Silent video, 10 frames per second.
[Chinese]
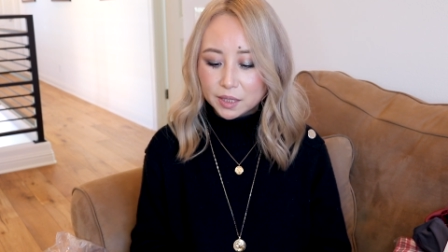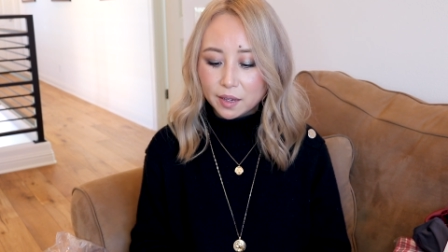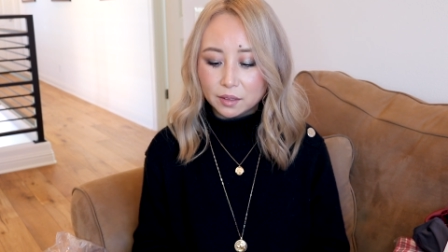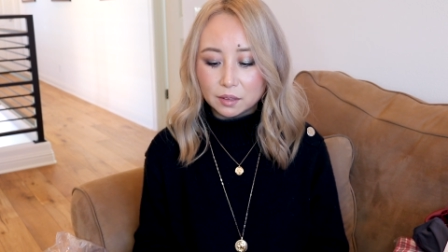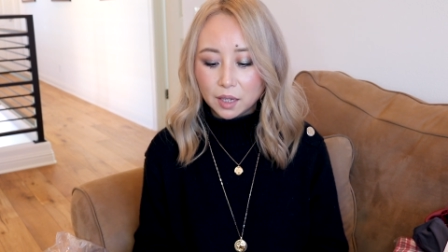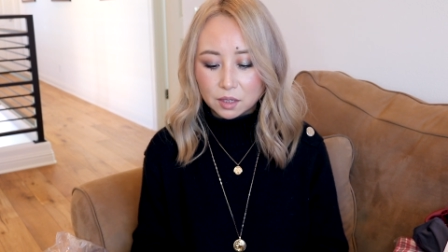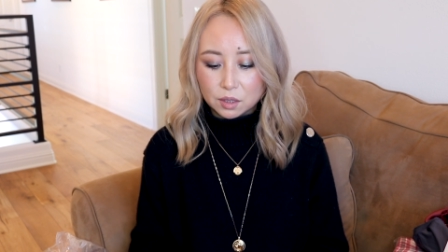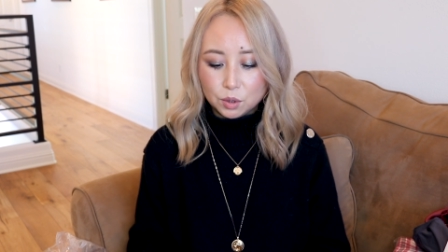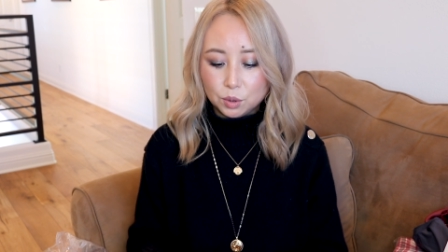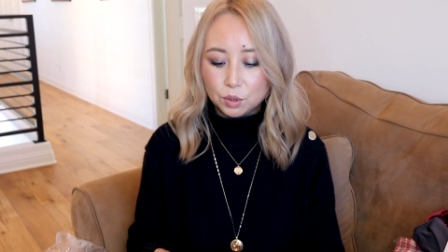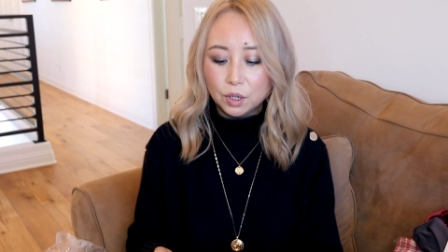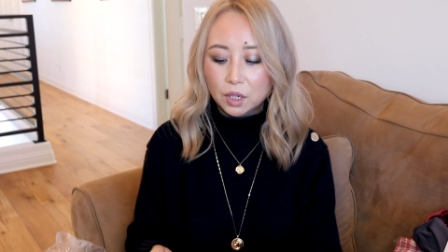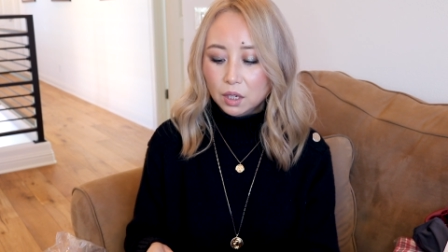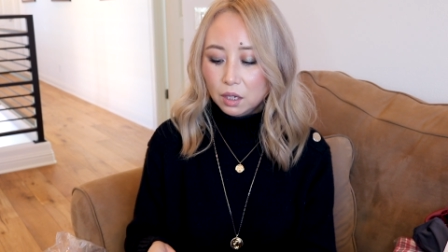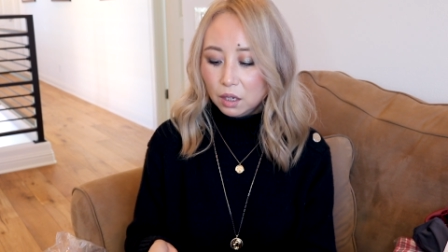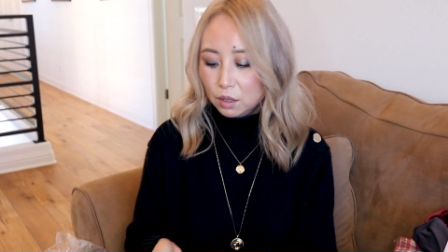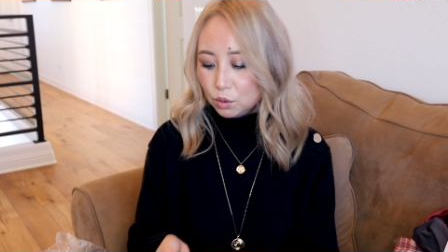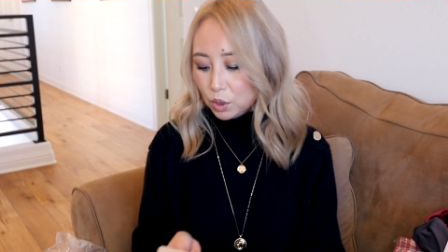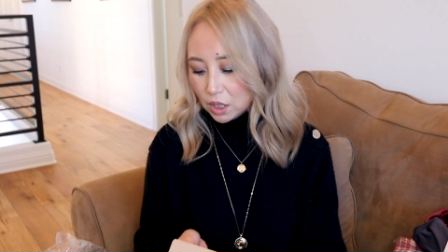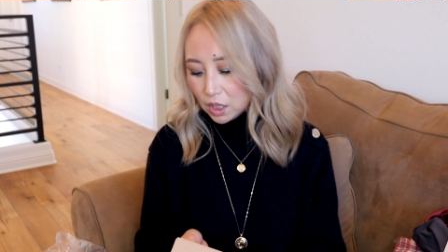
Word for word: 家的打折区啊，所以